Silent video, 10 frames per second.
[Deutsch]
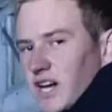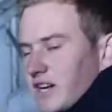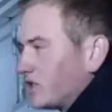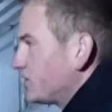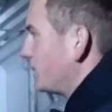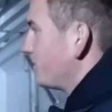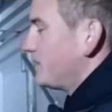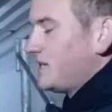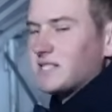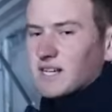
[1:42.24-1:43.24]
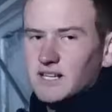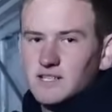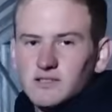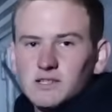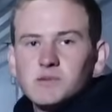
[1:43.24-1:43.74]
eingestreut, man sieht es gar
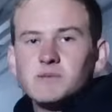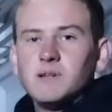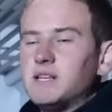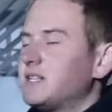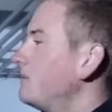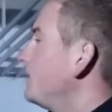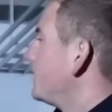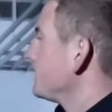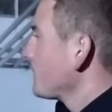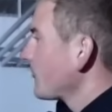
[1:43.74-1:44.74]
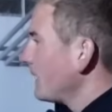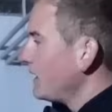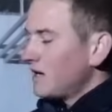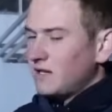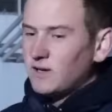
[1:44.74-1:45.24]
nicht so, ich muss mal Lichter machen.
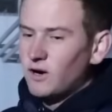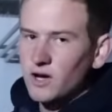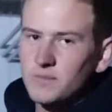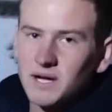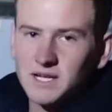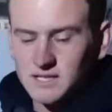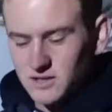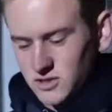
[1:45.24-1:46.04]
Die Heubar ist auch